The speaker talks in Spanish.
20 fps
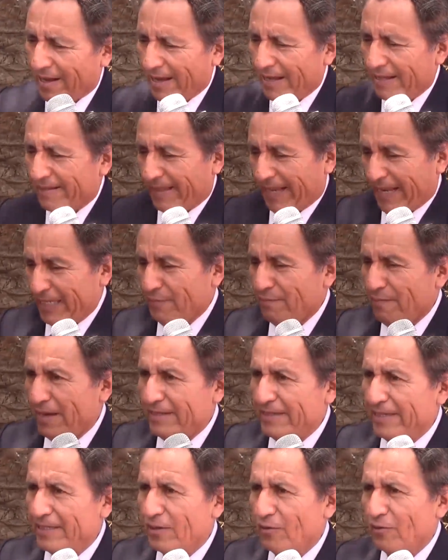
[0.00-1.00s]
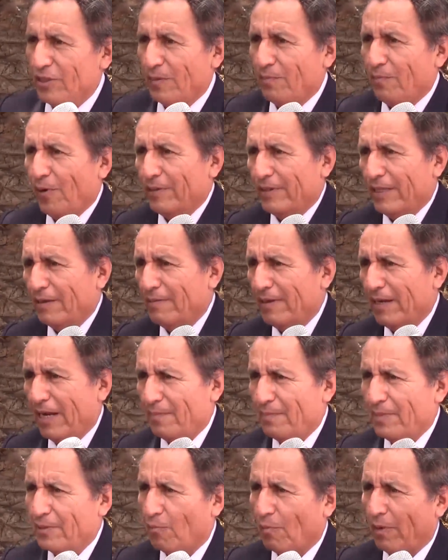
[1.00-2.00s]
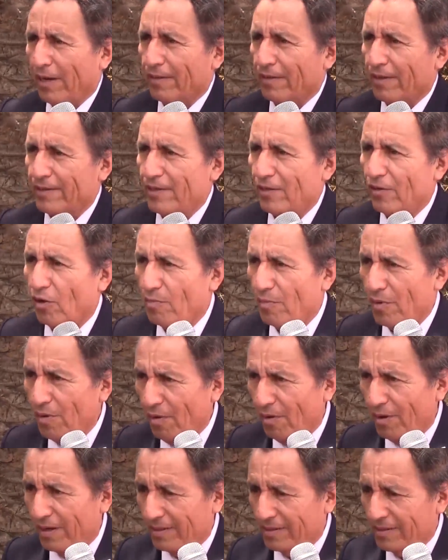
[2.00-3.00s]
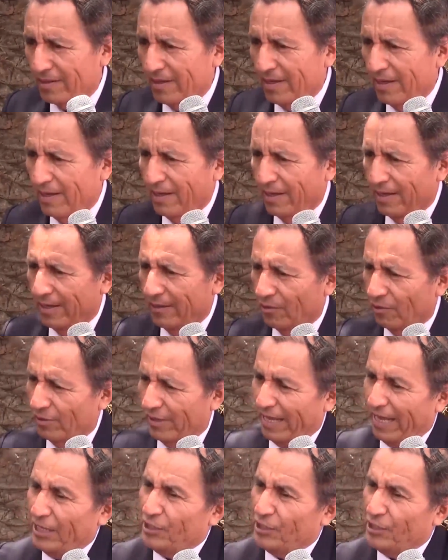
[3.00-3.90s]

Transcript: En tres meses no se puede terminar pues, 45 millones. Entonces la ha